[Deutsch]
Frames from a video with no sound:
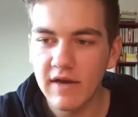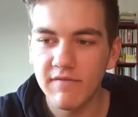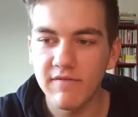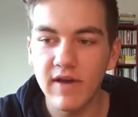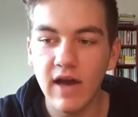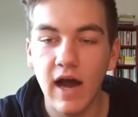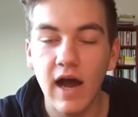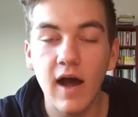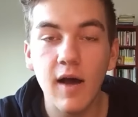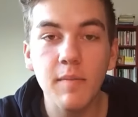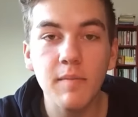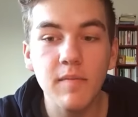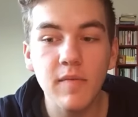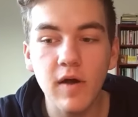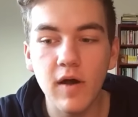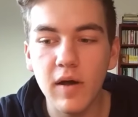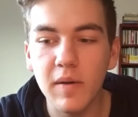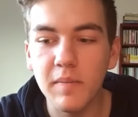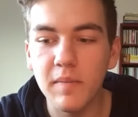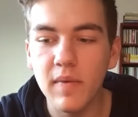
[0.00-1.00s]
Wir haben
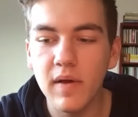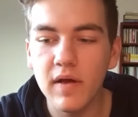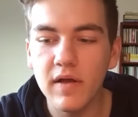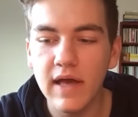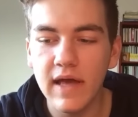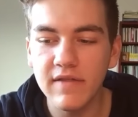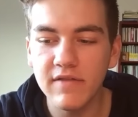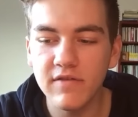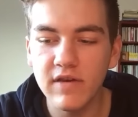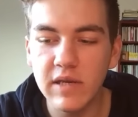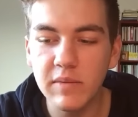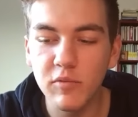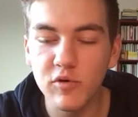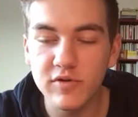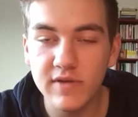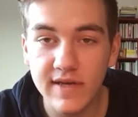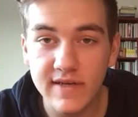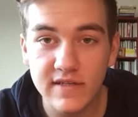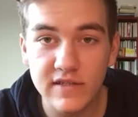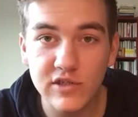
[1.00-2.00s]
ähm, Anthony
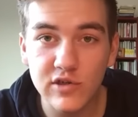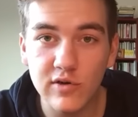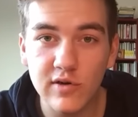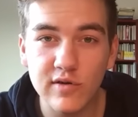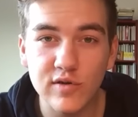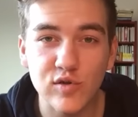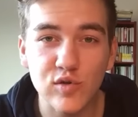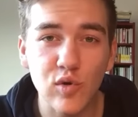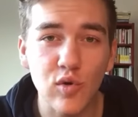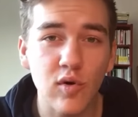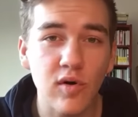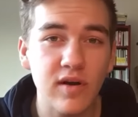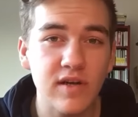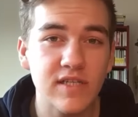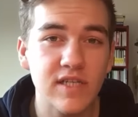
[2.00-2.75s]
Modest schon gezogen,